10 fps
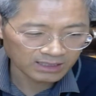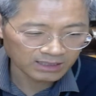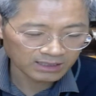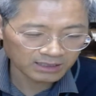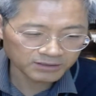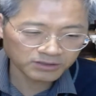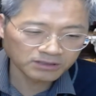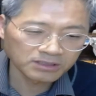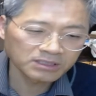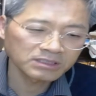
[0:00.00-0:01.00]
그래서
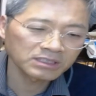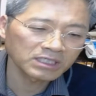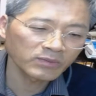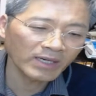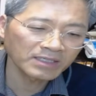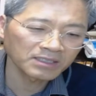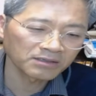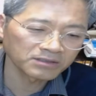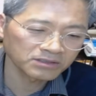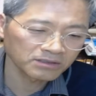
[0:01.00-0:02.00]
그것이 기반이
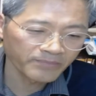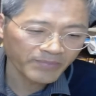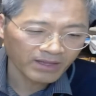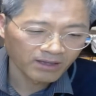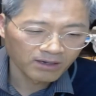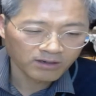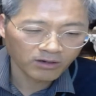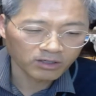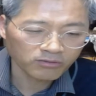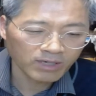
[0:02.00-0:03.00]
되어서
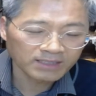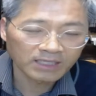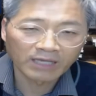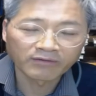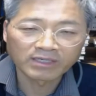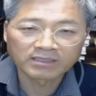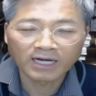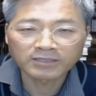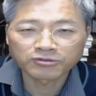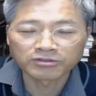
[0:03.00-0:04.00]
거룩한 행위를
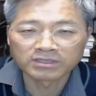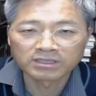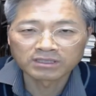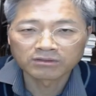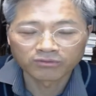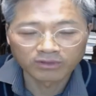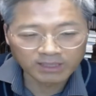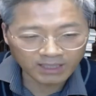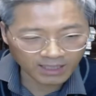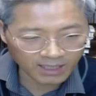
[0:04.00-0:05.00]
할 수 있는
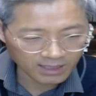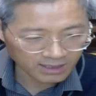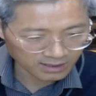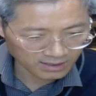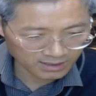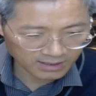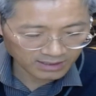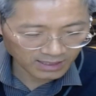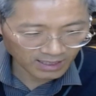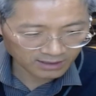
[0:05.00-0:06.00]
원리가 아,
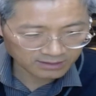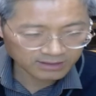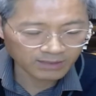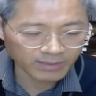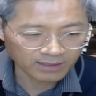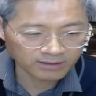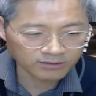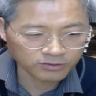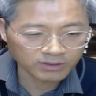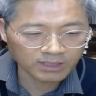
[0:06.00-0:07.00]
된다. 그렇게 말하는
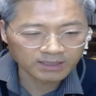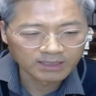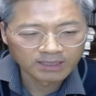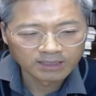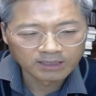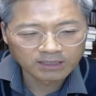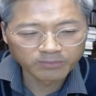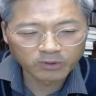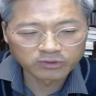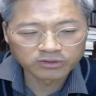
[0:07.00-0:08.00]
거죠. 그러니까
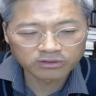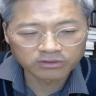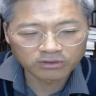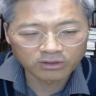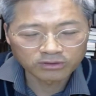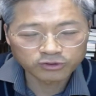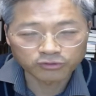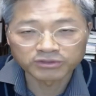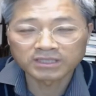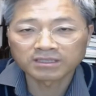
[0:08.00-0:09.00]
근본적으로
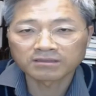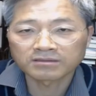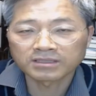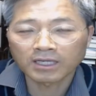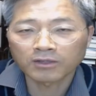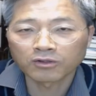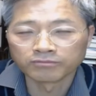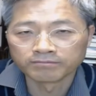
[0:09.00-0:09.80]
존재적 새로움이